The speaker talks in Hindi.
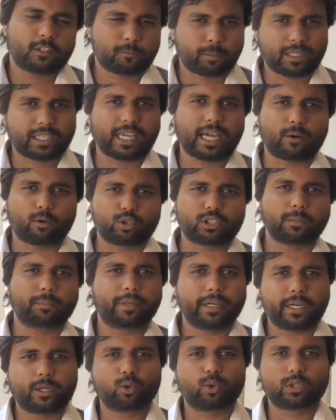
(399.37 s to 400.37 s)
इस पर क्या कुछ
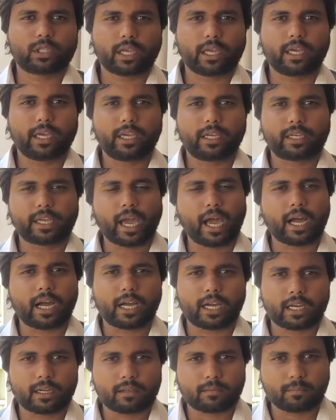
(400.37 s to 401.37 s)
अपडेट होता है क्या
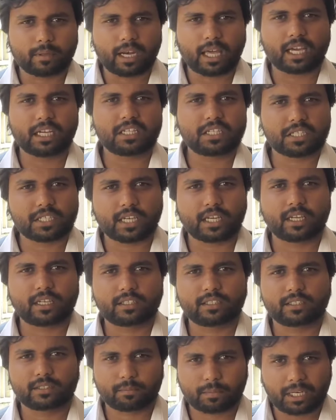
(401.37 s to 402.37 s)
भिलाई
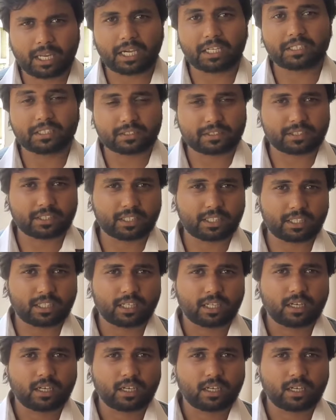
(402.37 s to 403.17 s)
शहर भिलाई जैसे